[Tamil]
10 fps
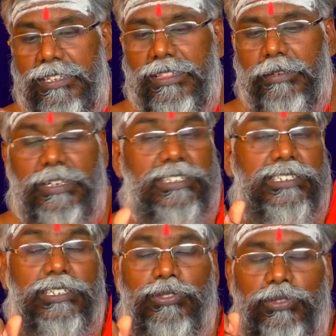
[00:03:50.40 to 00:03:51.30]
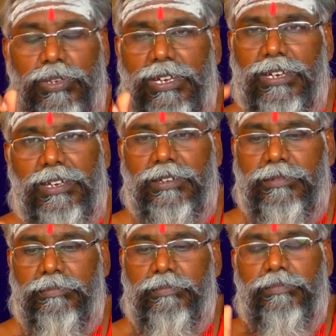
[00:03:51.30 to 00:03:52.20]
இந்த மாதிரி சத்ருவை
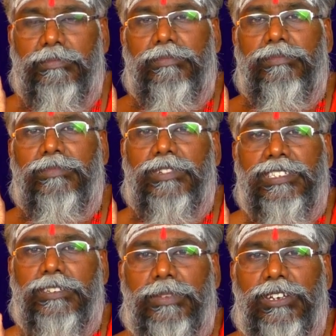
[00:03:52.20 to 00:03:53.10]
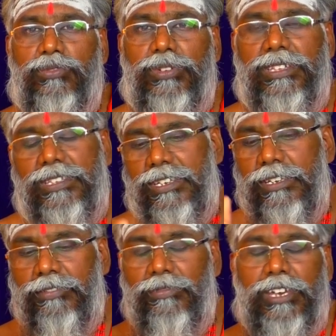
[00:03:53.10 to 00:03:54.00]
வசியம் பண்ணக்கூடியதுக்கு
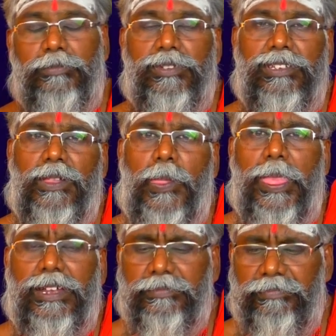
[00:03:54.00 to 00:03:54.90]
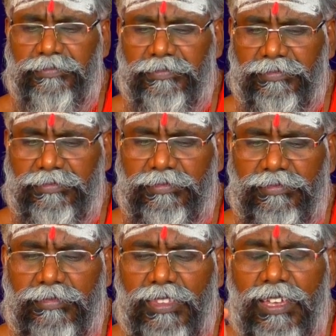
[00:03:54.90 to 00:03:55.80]
வாய்ப்பு இருக்குது
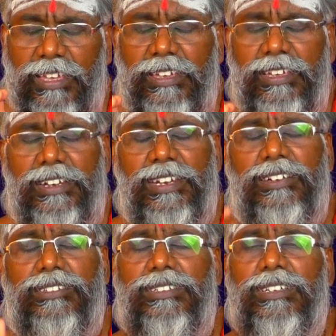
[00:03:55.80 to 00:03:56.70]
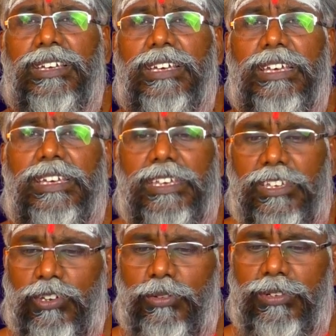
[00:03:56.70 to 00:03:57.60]
ரெண்டாவது
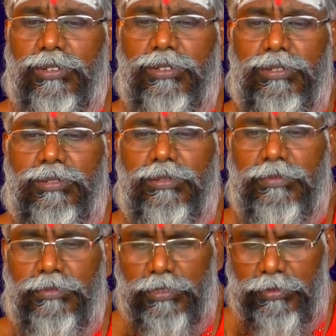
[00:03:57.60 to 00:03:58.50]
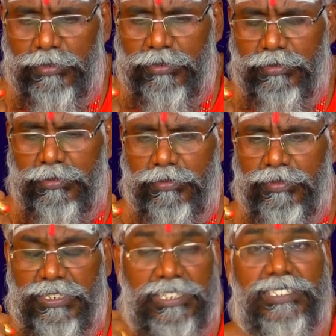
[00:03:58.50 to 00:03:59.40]
எங்கேயோ ஒரு ஒரு ஒரு
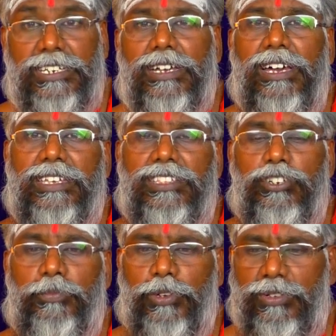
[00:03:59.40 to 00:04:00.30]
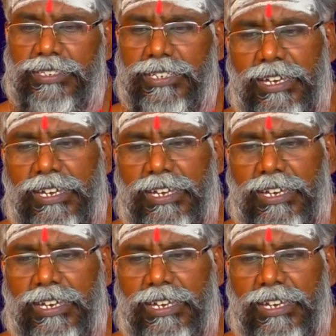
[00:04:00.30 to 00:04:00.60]
நீச்ச காரியத்துக்கு போகிறோம் நீச்ச